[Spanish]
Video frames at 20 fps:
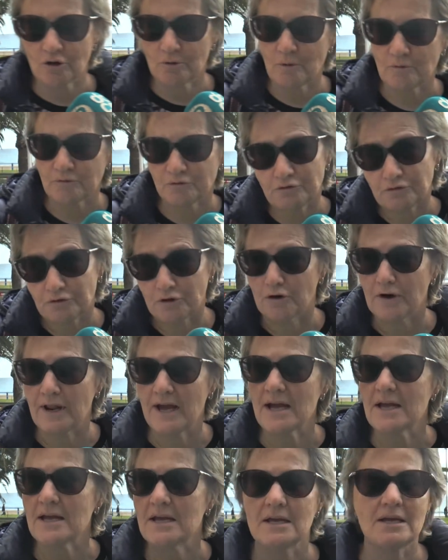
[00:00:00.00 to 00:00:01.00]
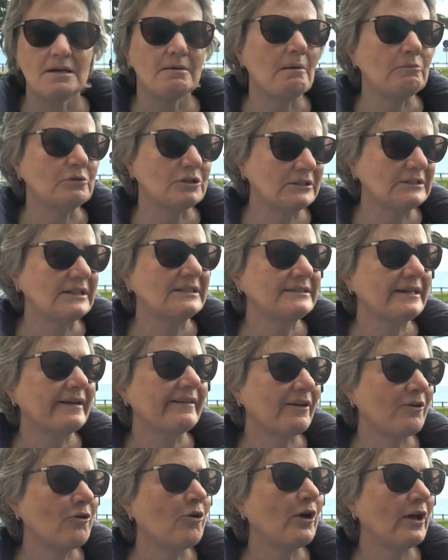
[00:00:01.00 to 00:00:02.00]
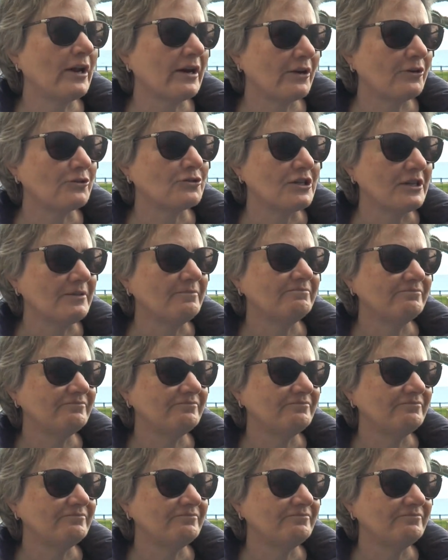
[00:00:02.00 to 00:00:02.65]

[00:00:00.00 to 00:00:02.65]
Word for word: de cómo funciona y vamos a tratar de cogerlo, sí.